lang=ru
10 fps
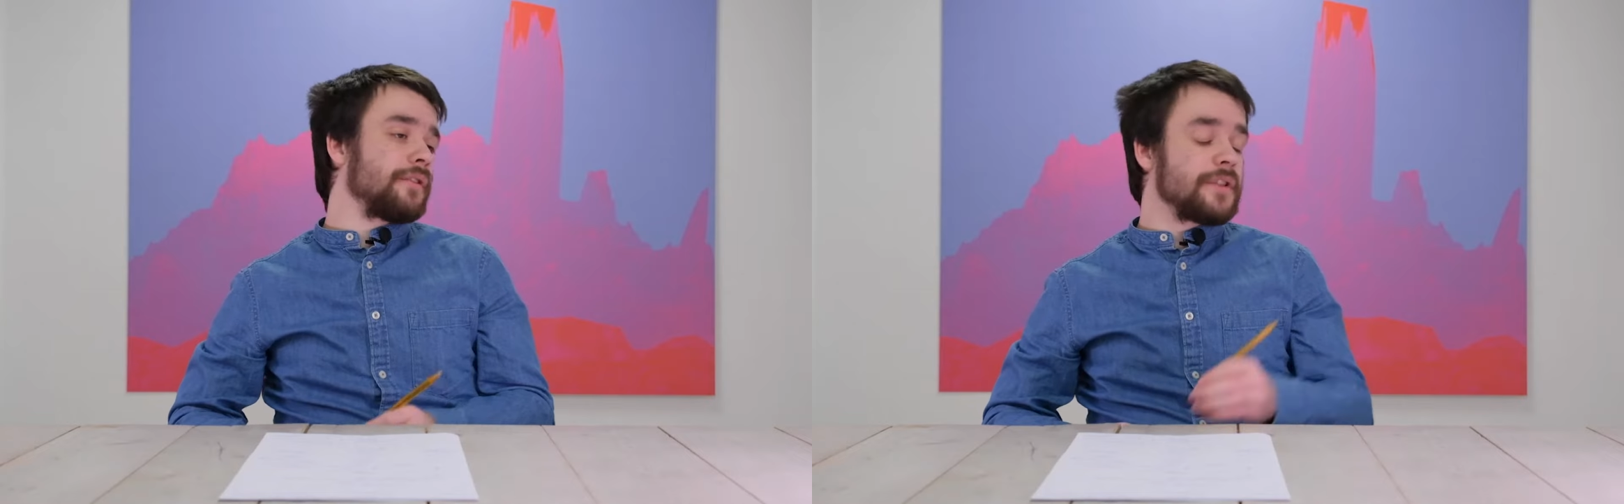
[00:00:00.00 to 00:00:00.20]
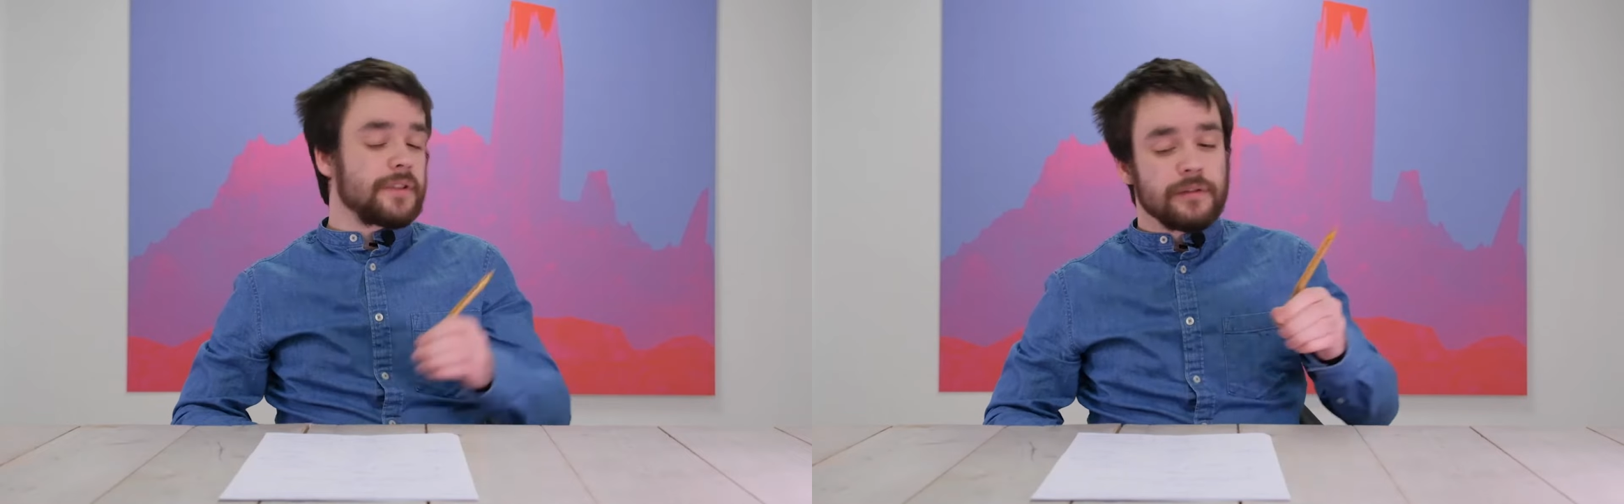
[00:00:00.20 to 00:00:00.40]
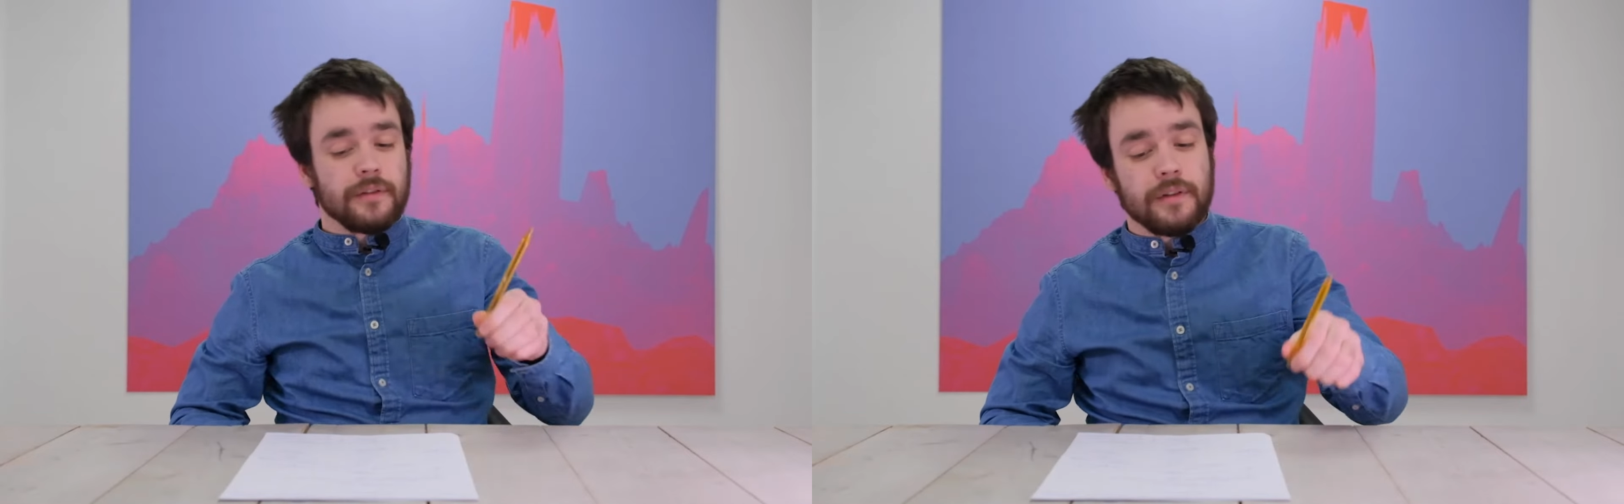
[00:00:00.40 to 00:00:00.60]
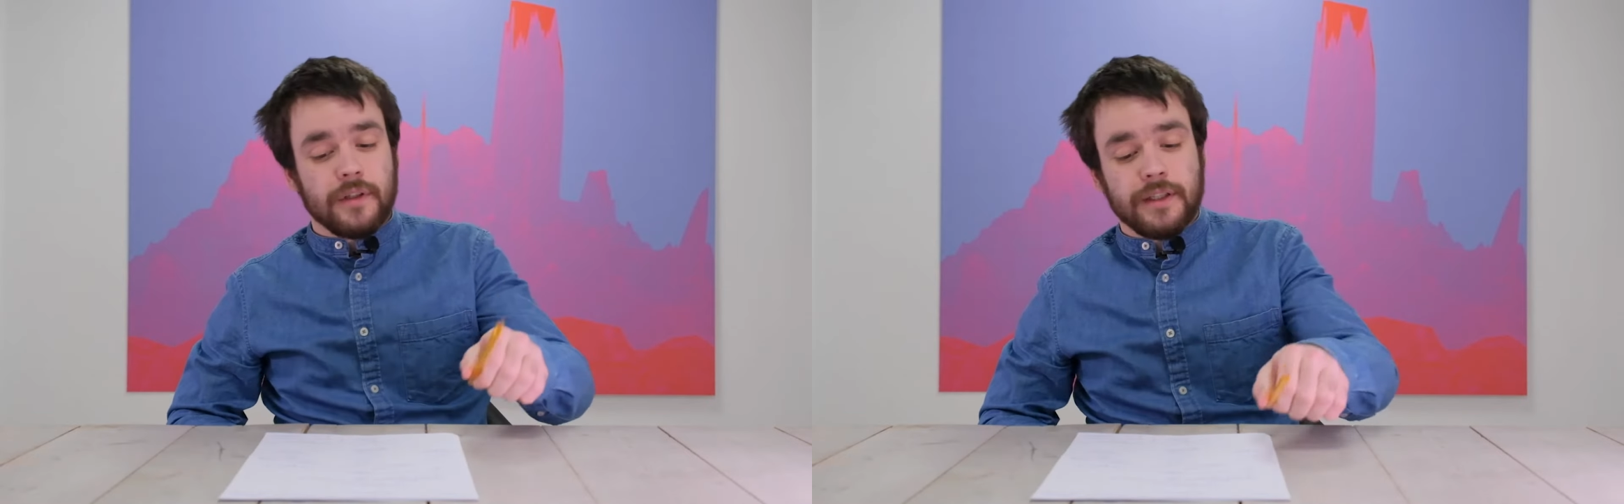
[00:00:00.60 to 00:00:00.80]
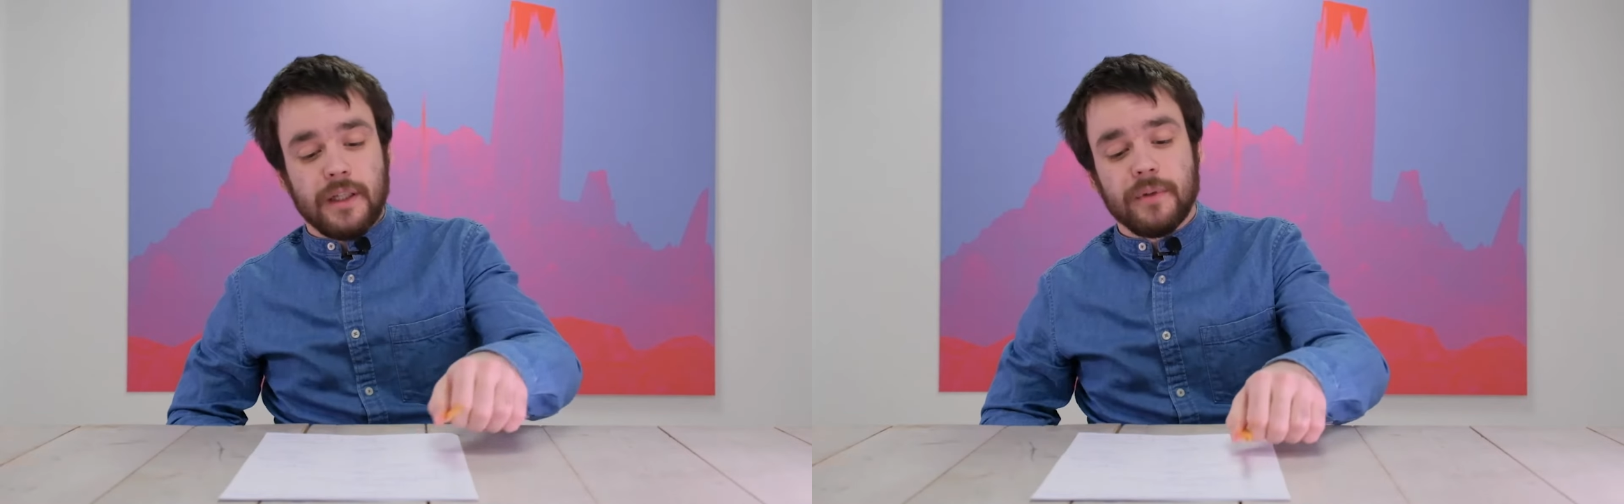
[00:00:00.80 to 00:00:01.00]
То есть, э,
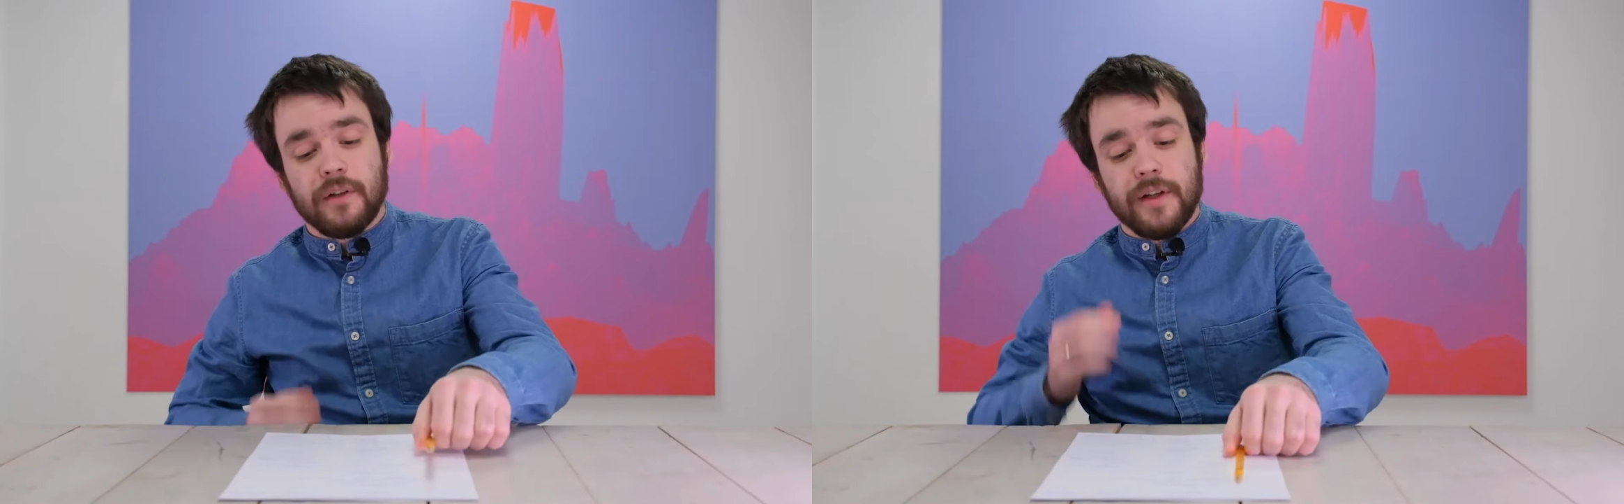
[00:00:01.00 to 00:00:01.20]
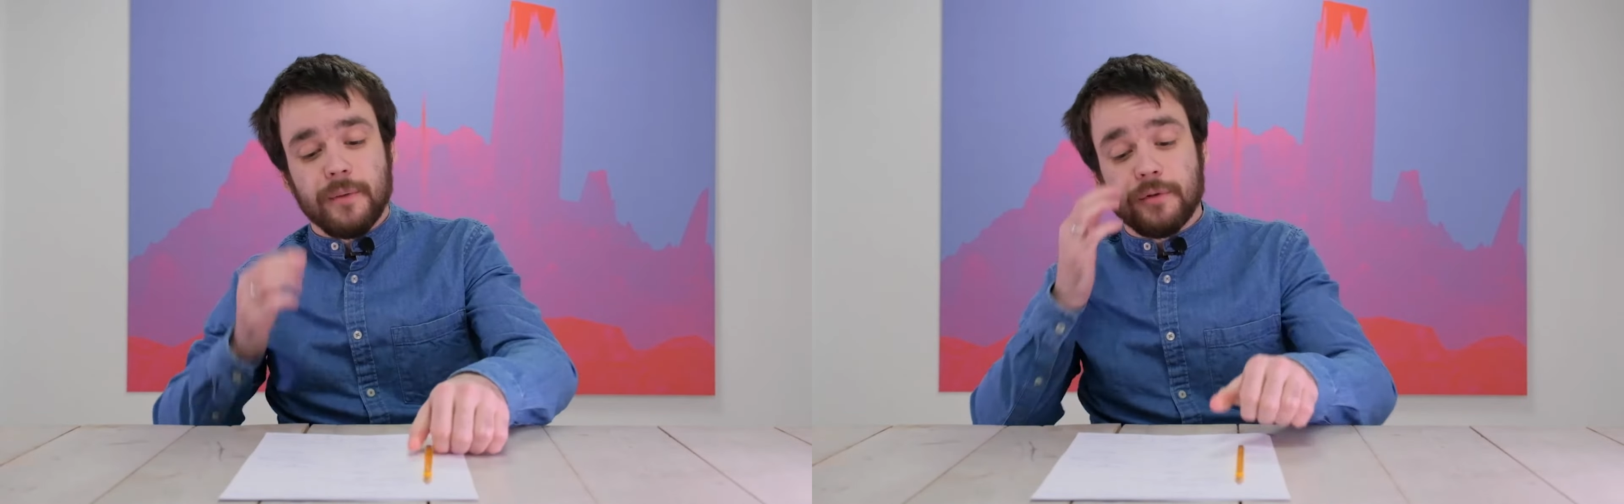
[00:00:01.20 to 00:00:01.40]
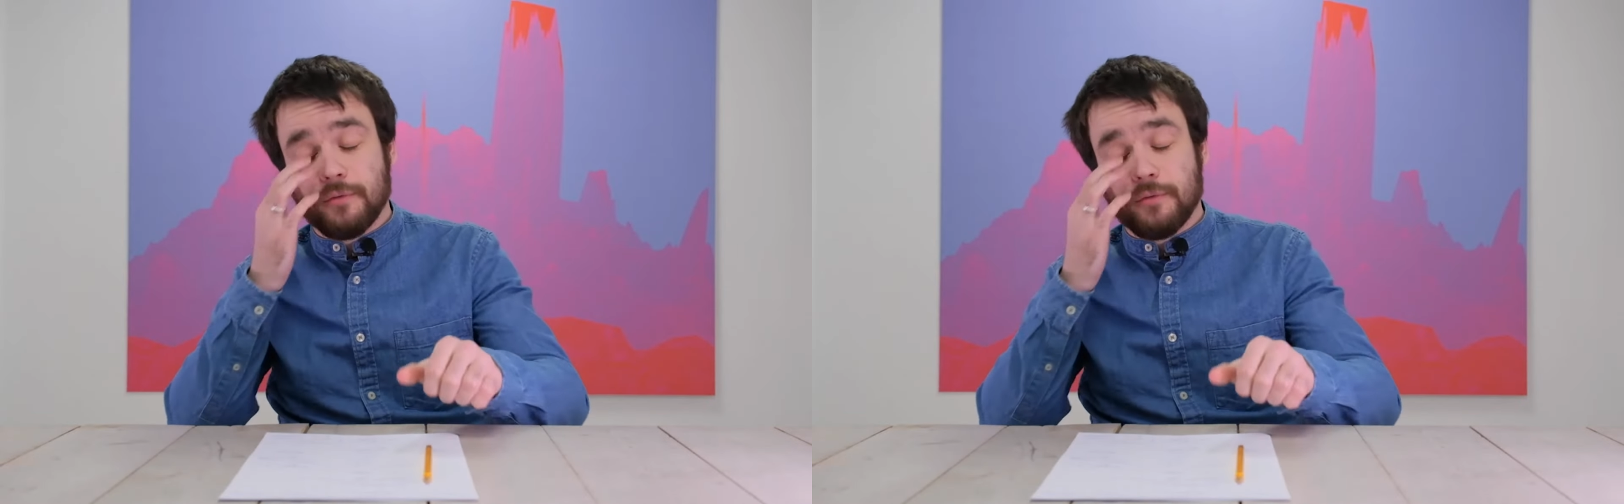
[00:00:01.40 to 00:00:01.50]
когда мы говорим про